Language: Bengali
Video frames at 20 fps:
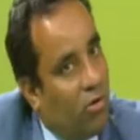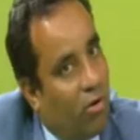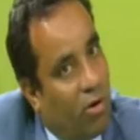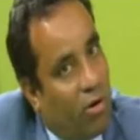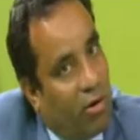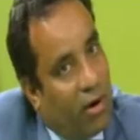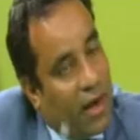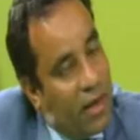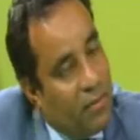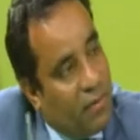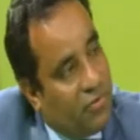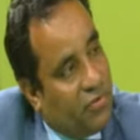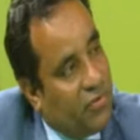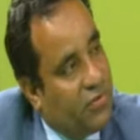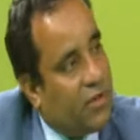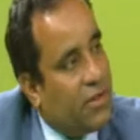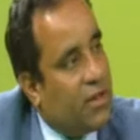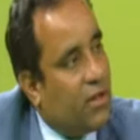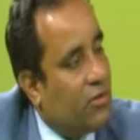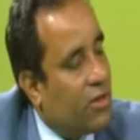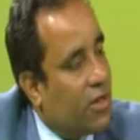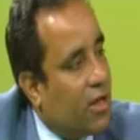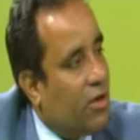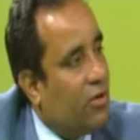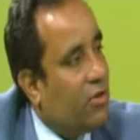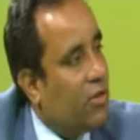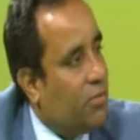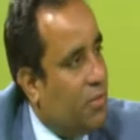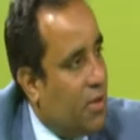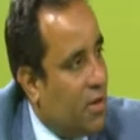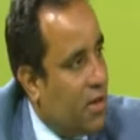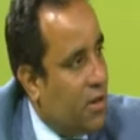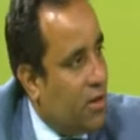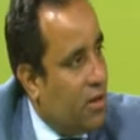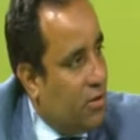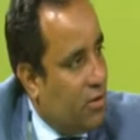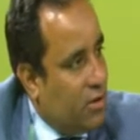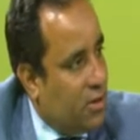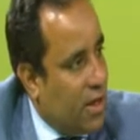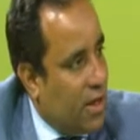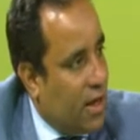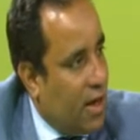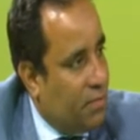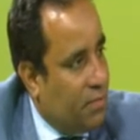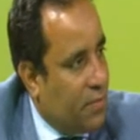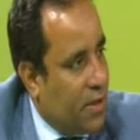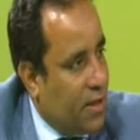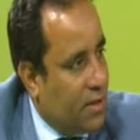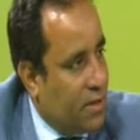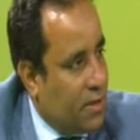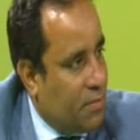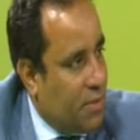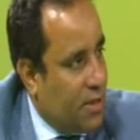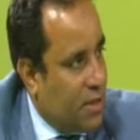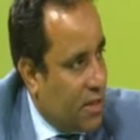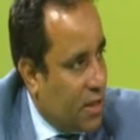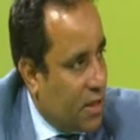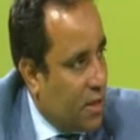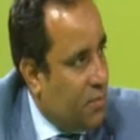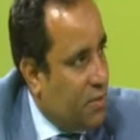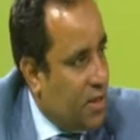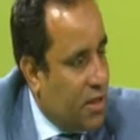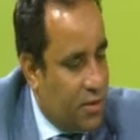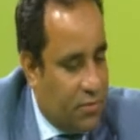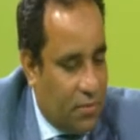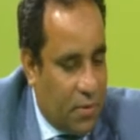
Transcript: ওরাই বা ফিফটি থাউজেন্ড কেন দিবে ওই যে আপনার যে ভেঞ্চার ক্যাপিটাল